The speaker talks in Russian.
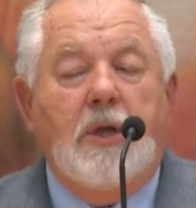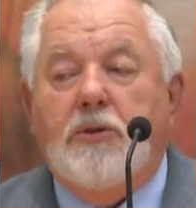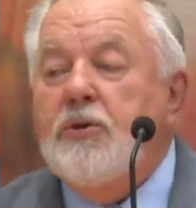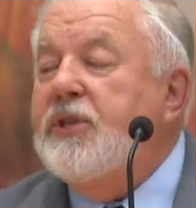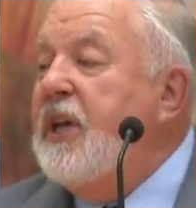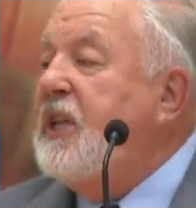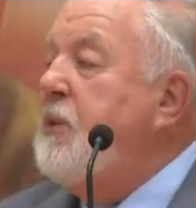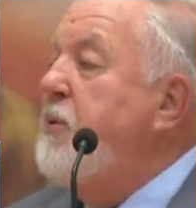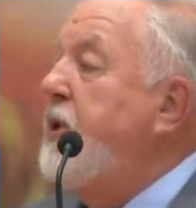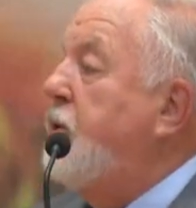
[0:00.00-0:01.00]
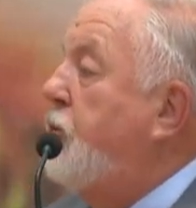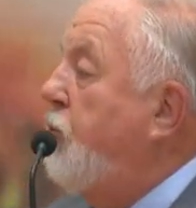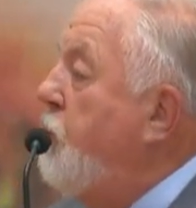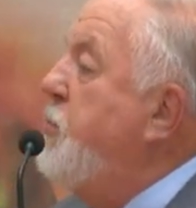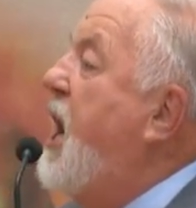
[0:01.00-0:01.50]
Но за этими
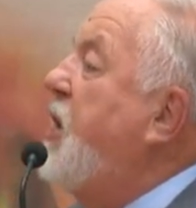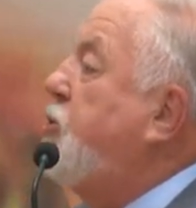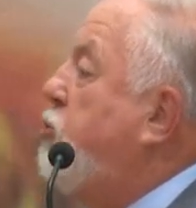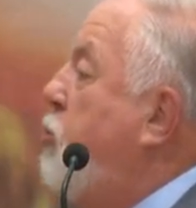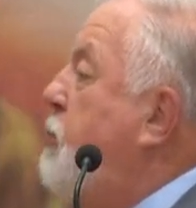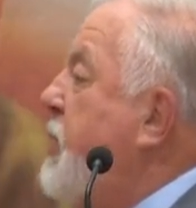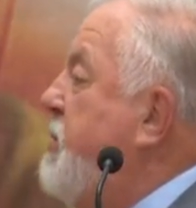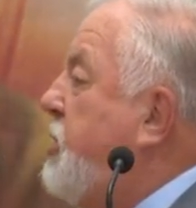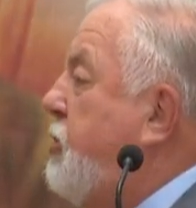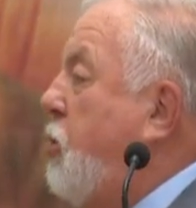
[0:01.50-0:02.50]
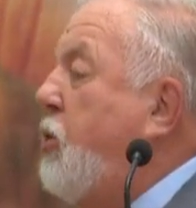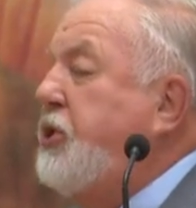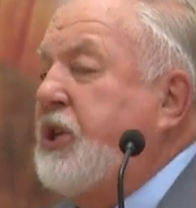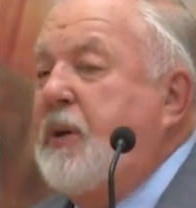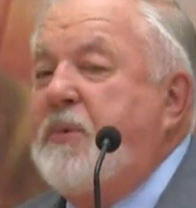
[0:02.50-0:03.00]
двумя скупыми
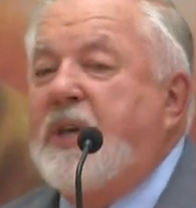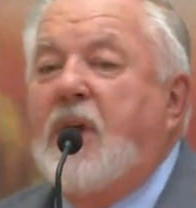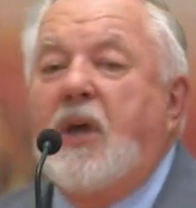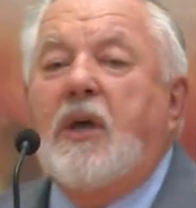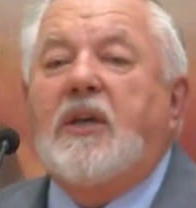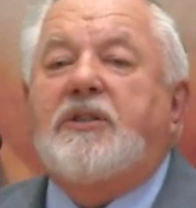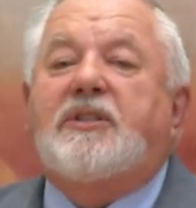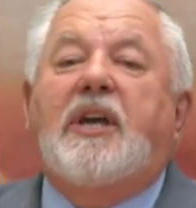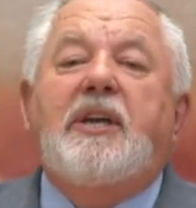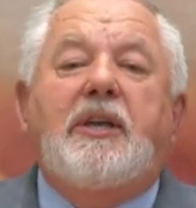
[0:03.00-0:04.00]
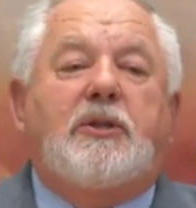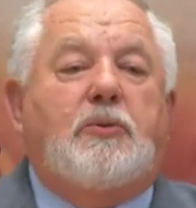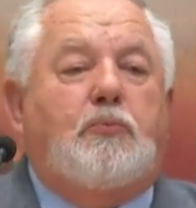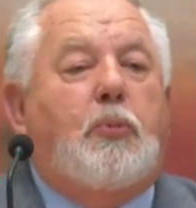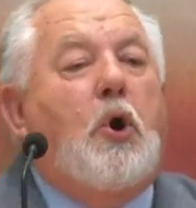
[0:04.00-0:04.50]
строчками
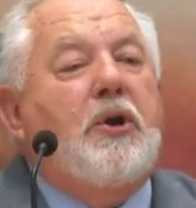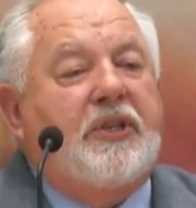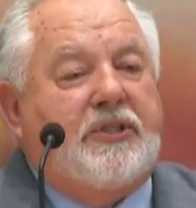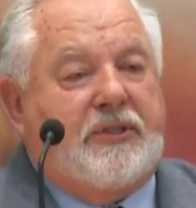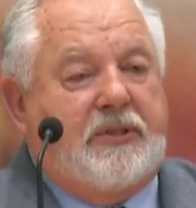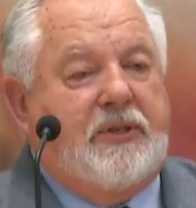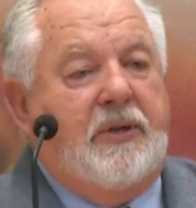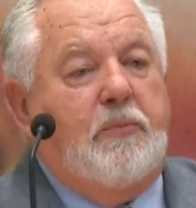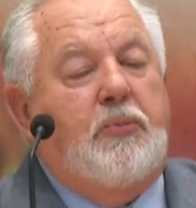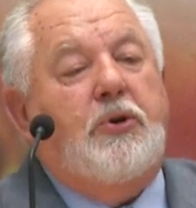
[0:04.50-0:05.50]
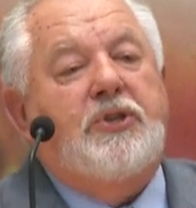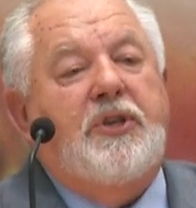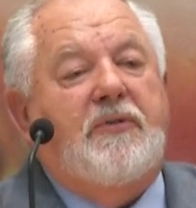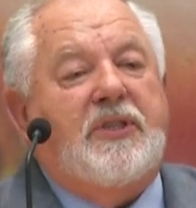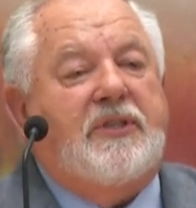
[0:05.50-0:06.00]
стоит поиск
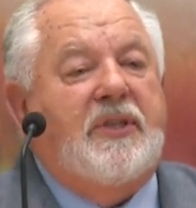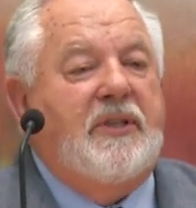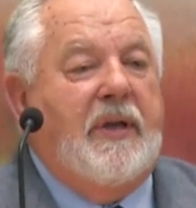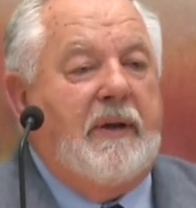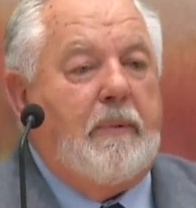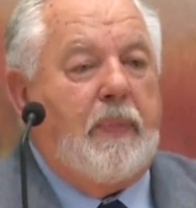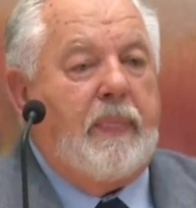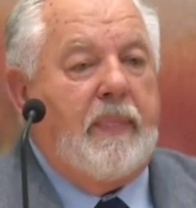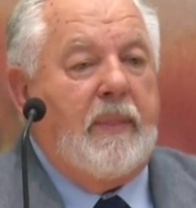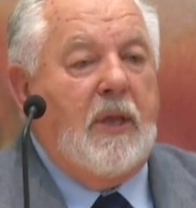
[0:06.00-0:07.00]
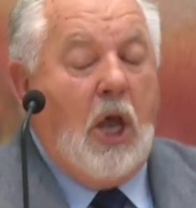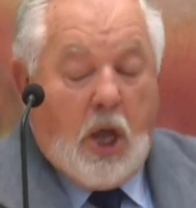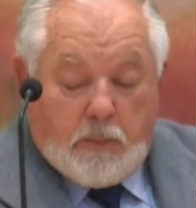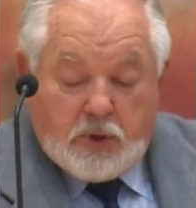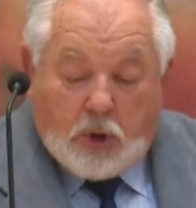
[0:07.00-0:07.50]
Божьего Сына –
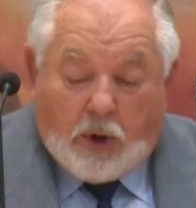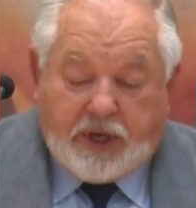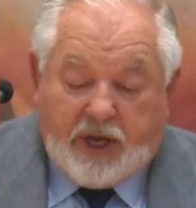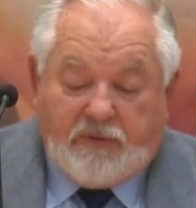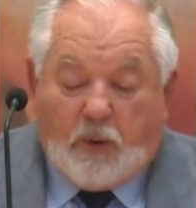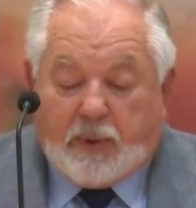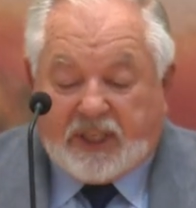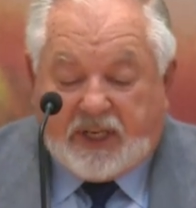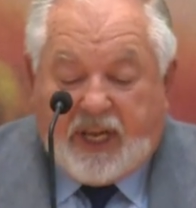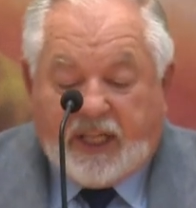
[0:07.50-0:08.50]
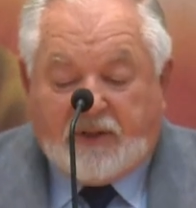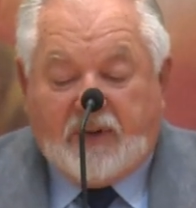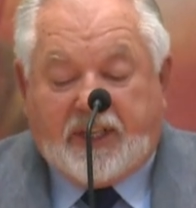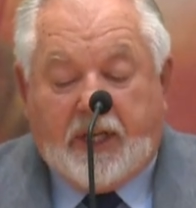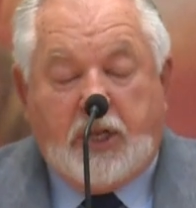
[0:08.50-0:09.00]
Многие его
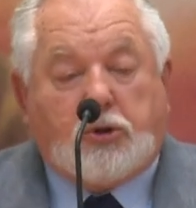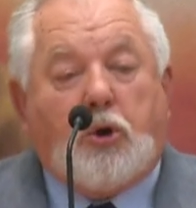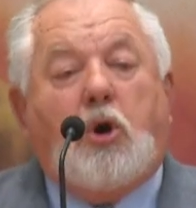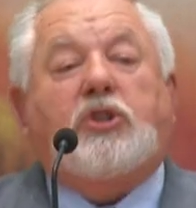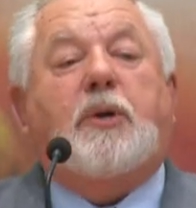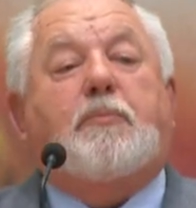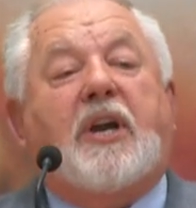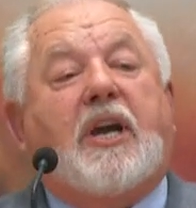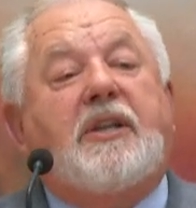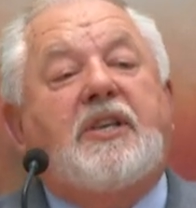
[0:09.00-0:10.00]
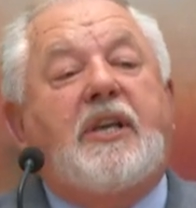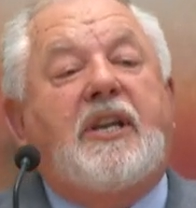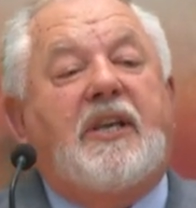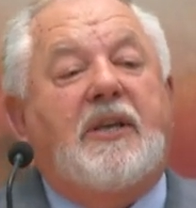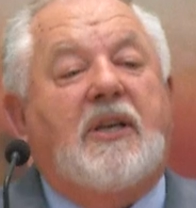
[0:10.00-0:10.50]
последователи тоже
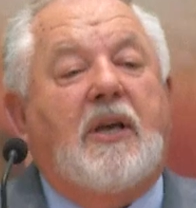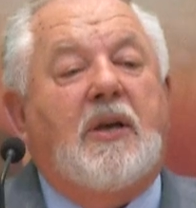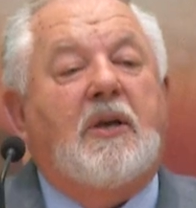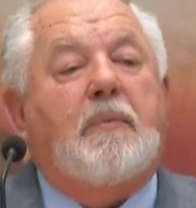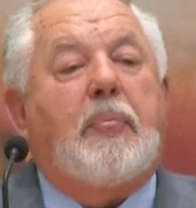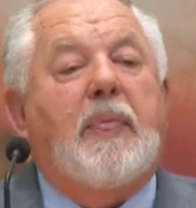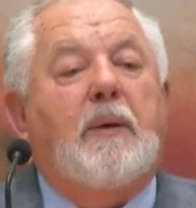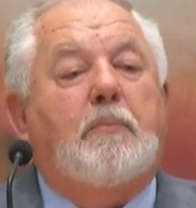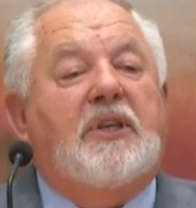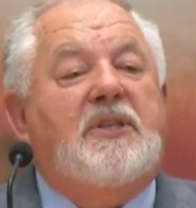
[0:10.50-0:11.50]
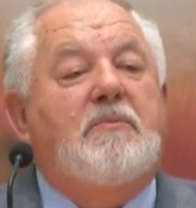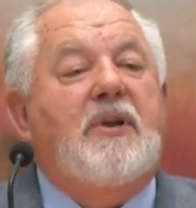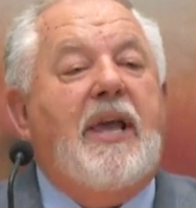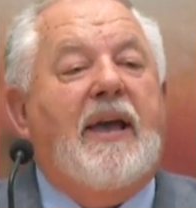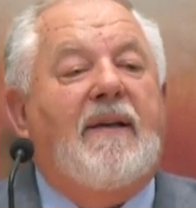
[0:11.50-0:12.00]
проходили по
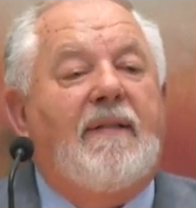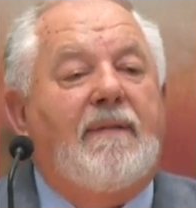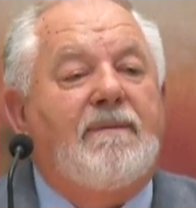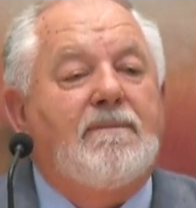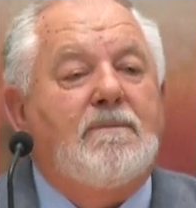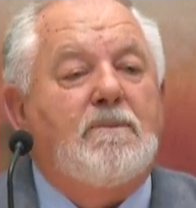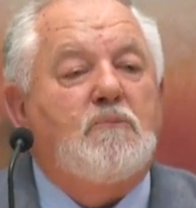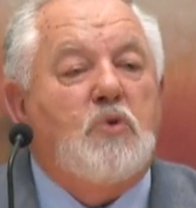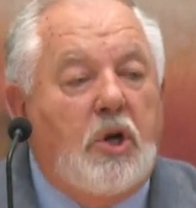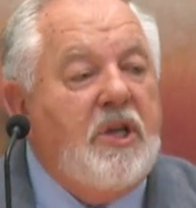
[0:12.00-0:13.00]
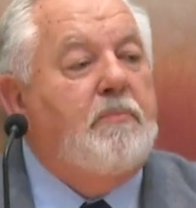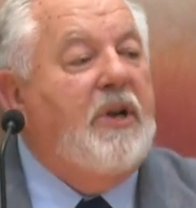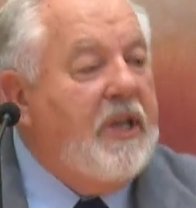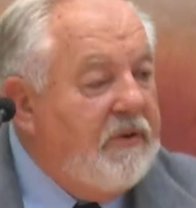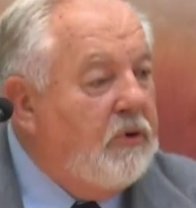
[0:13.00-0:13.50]
земле, но они
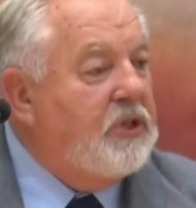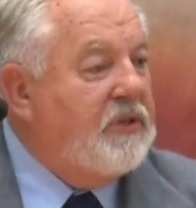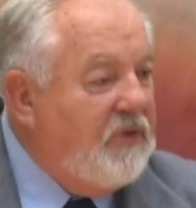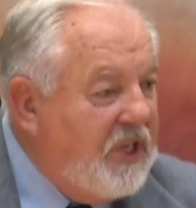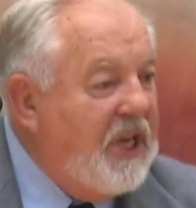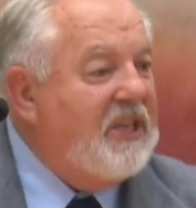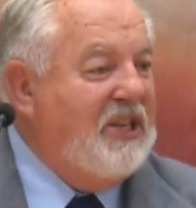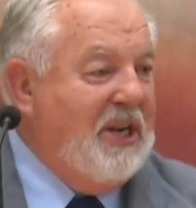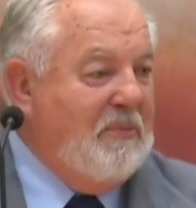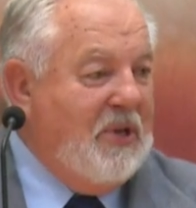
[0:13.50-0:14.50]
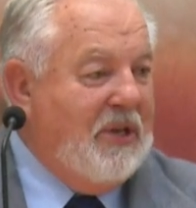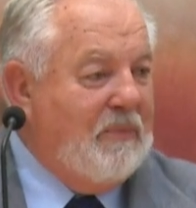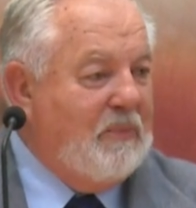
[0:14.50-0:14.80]
были его свидетелями.